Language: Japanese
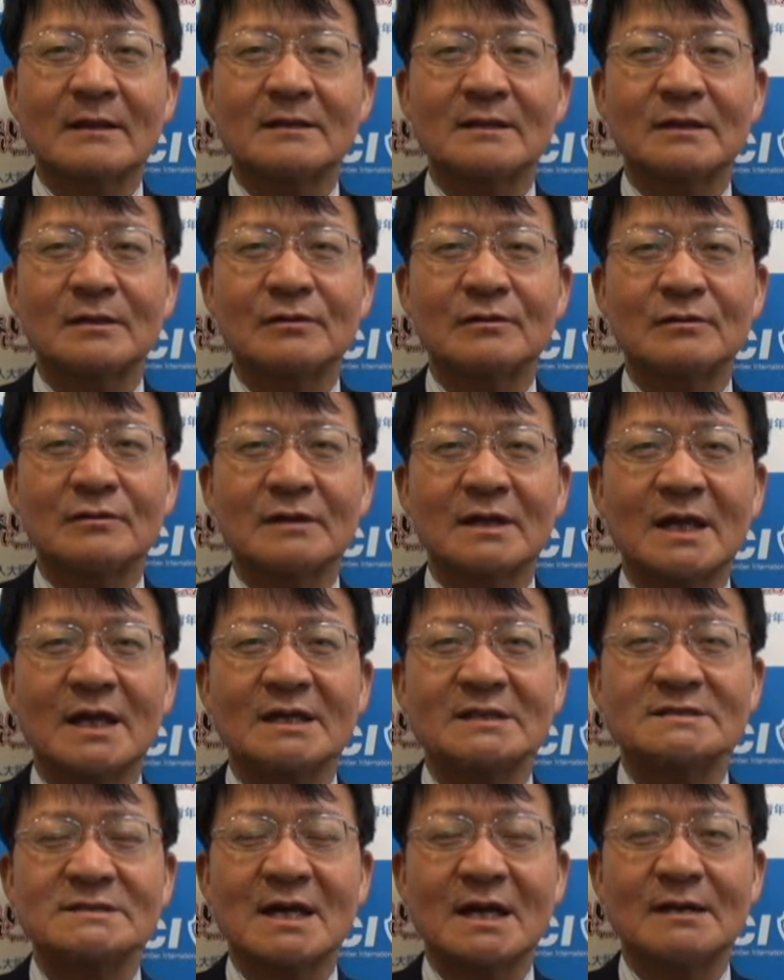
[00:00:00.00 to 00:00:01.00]
日本
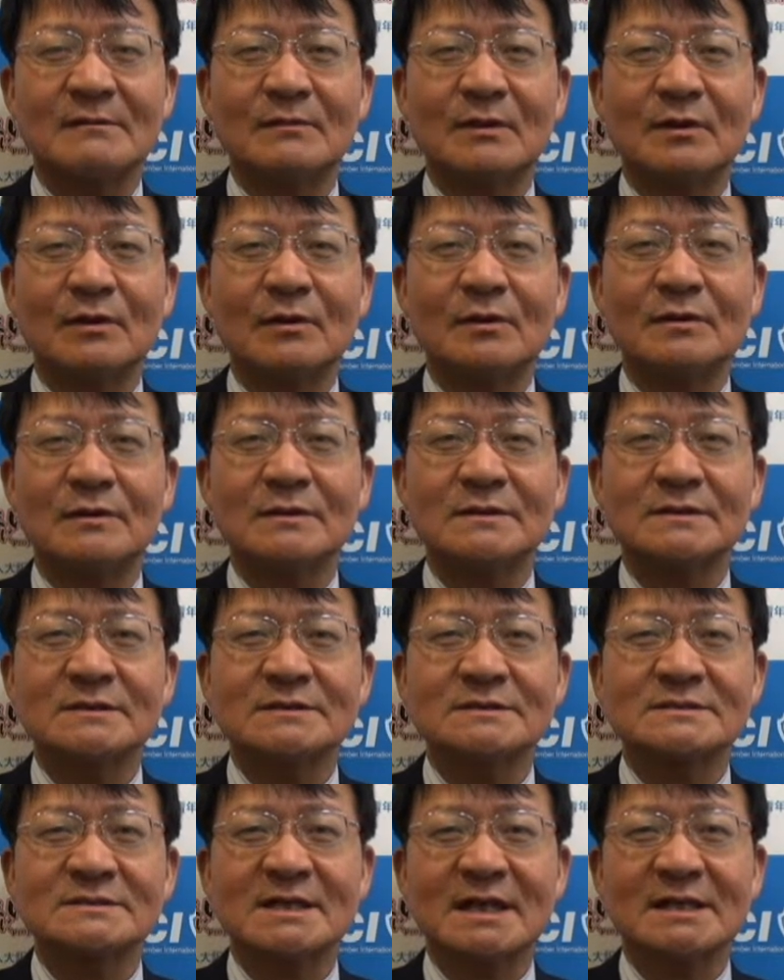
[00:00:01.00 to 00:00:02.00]
経済も
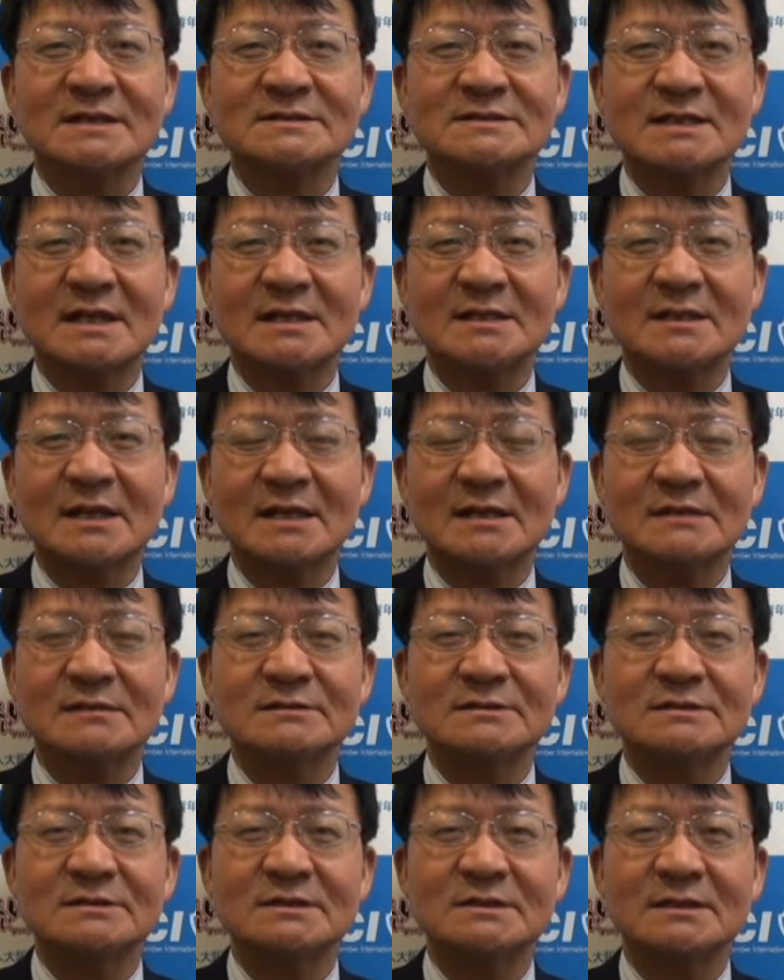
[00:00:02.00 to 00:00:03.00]
再生でき
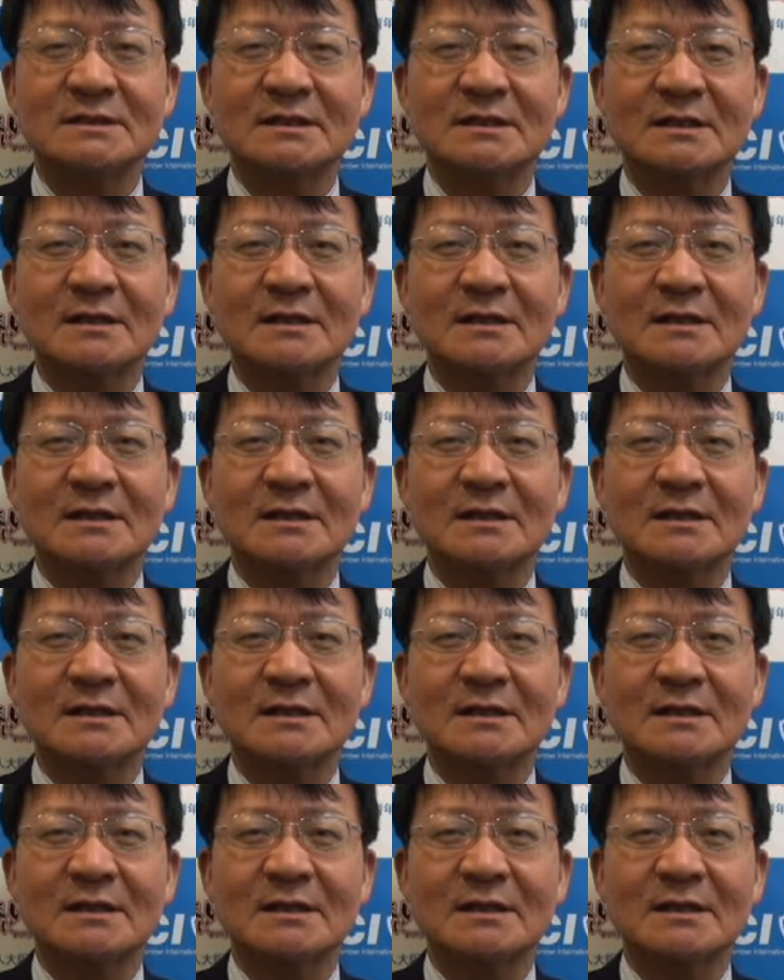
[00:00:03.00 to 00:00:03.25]
るし